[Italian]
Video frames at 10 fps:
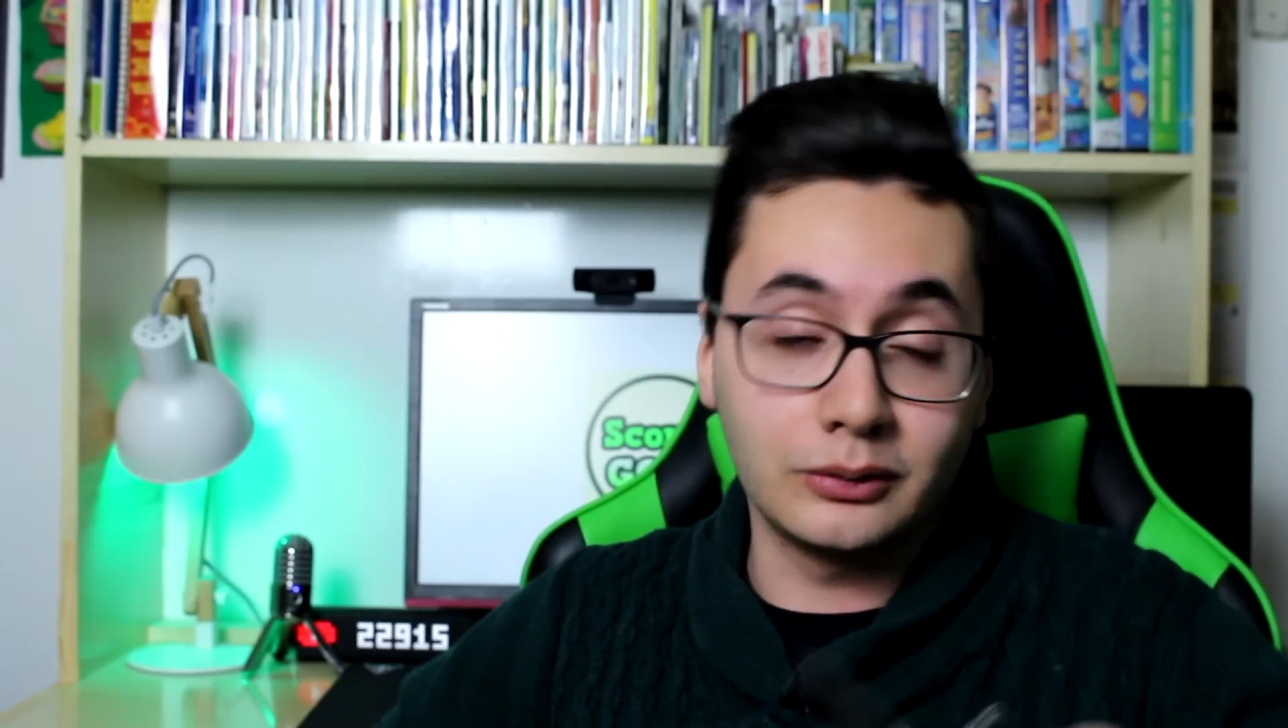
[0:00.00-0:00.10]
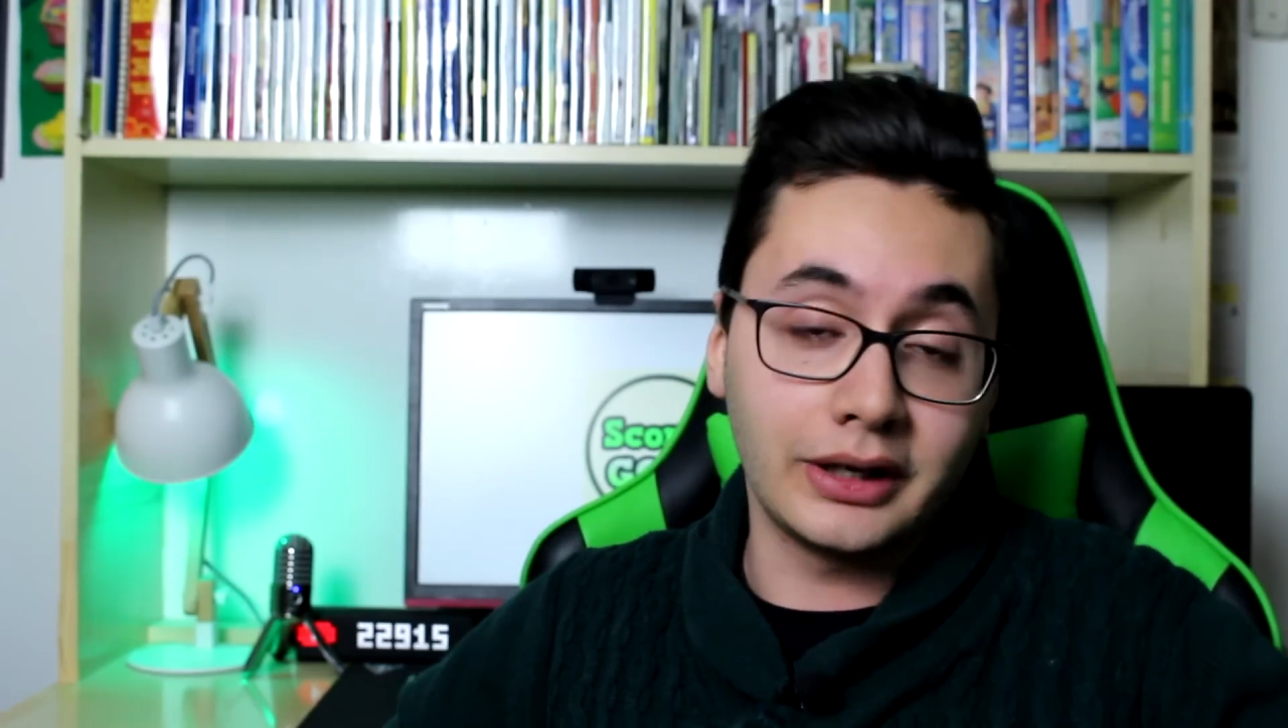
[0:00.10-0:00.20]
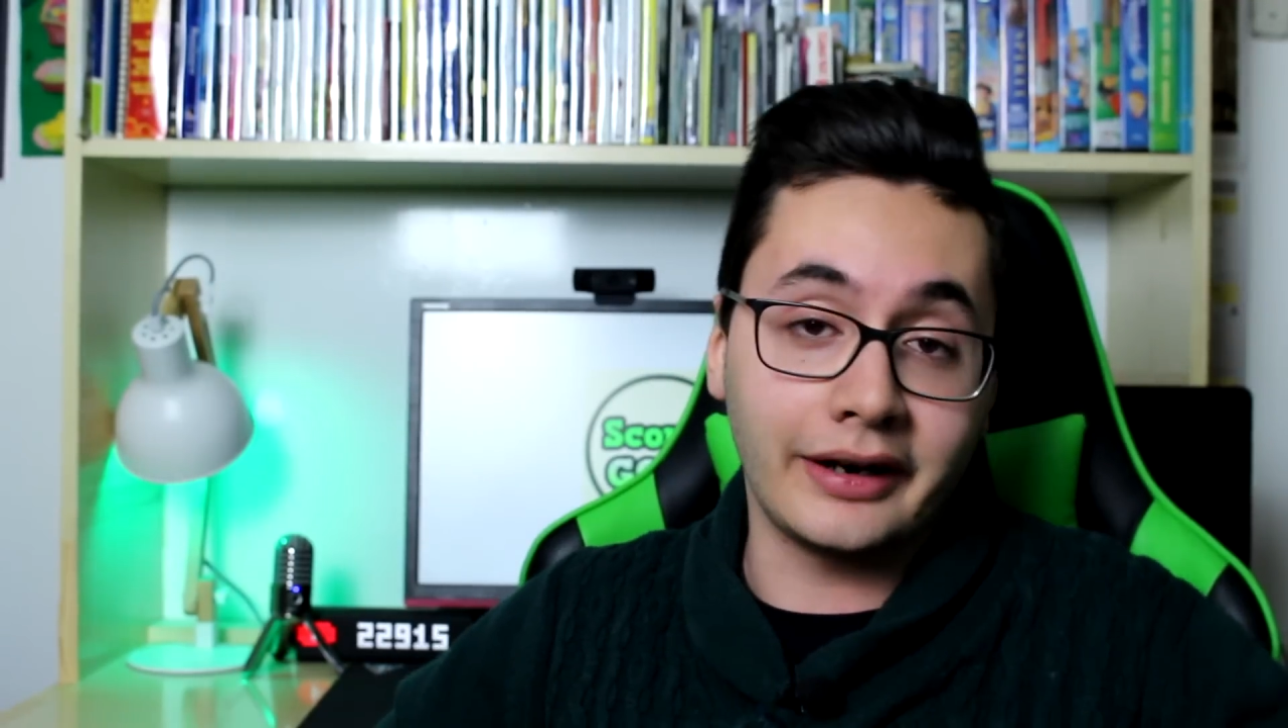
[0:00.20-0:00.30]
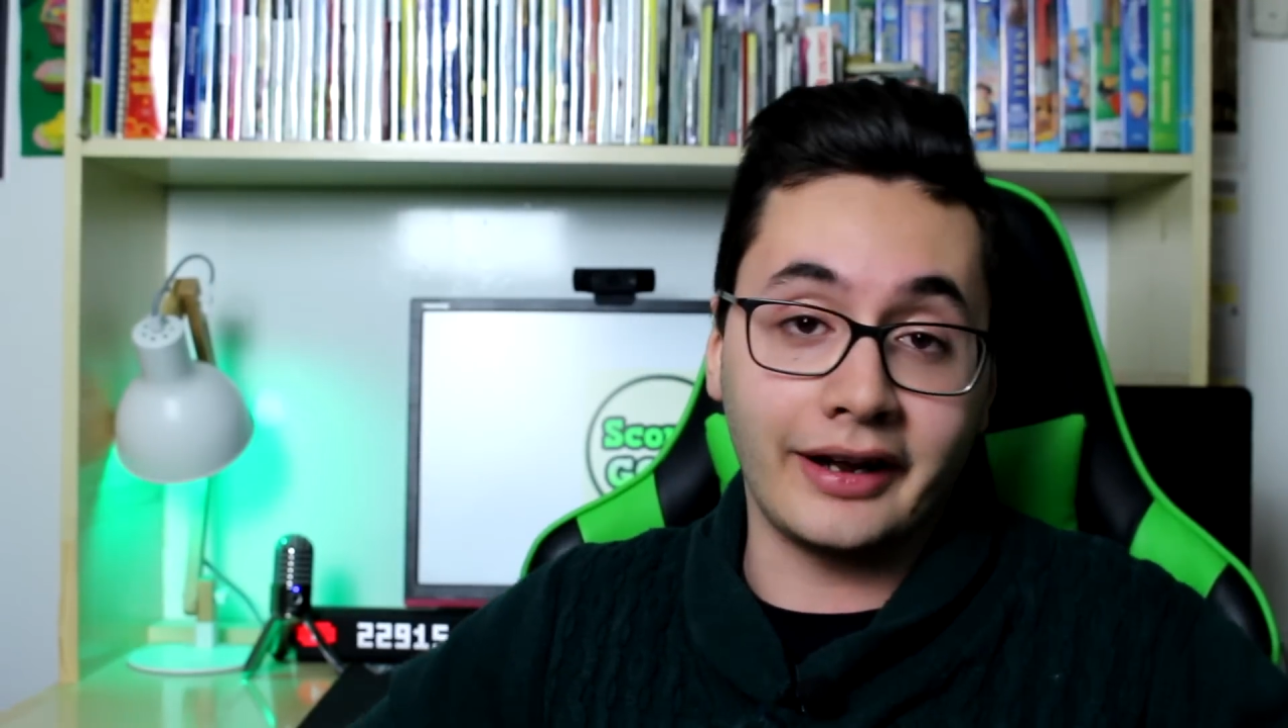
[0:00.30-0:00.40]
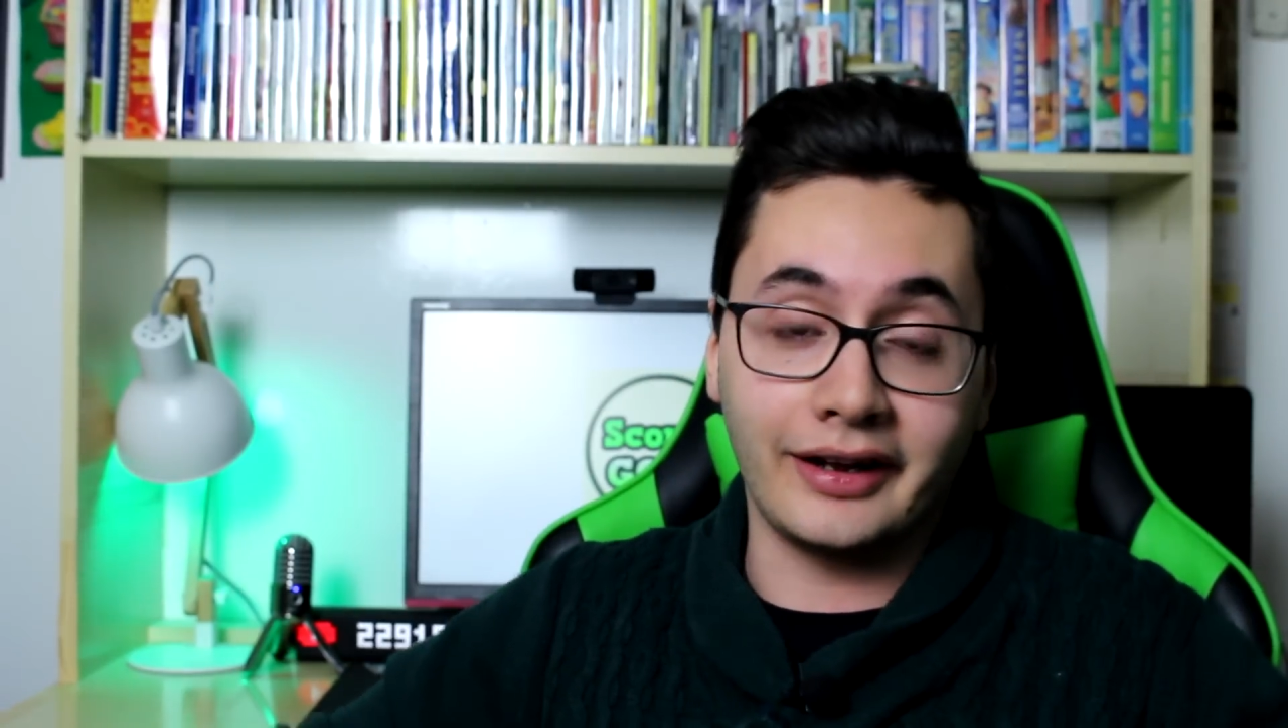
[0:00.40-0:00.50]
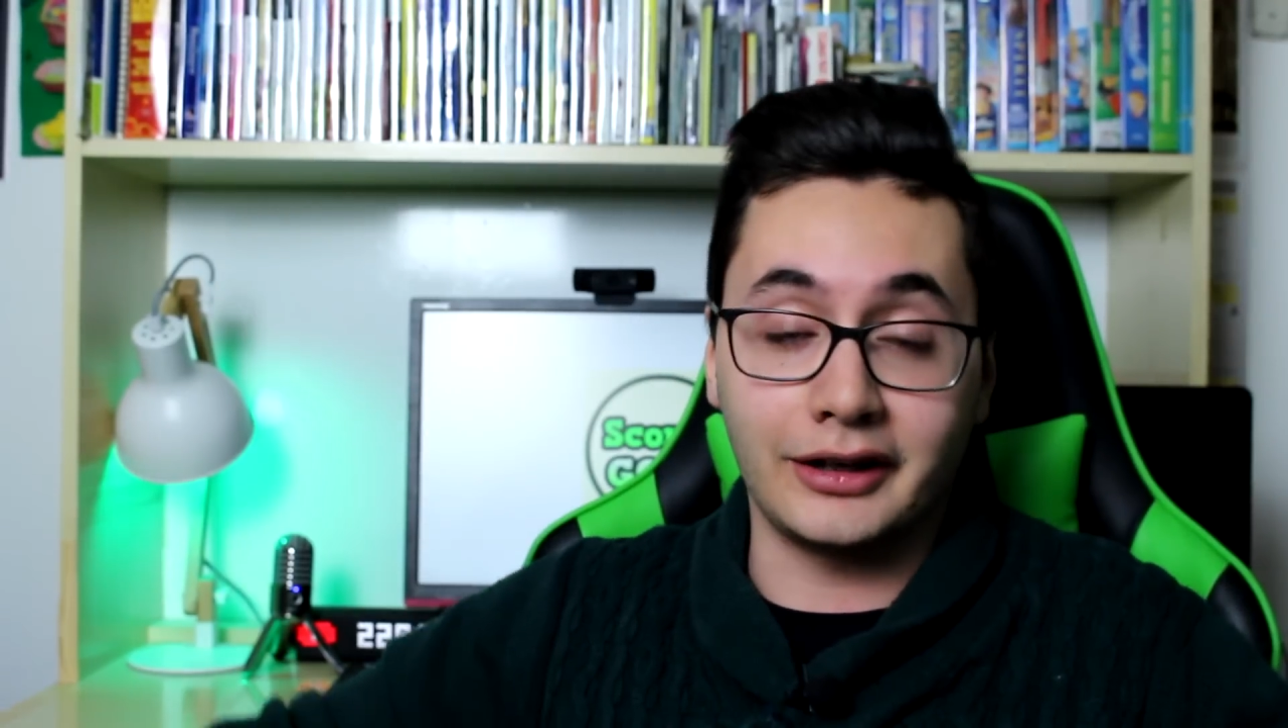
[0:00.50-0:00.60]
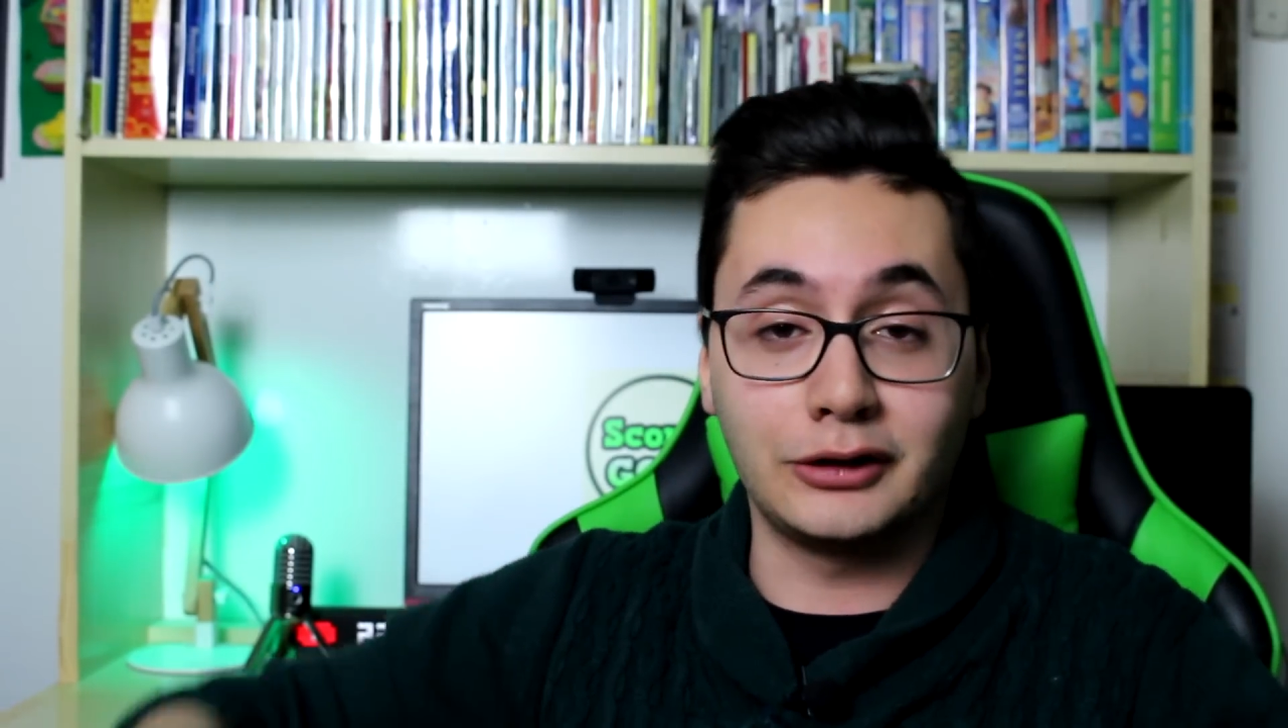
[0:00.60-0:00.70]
un, eh,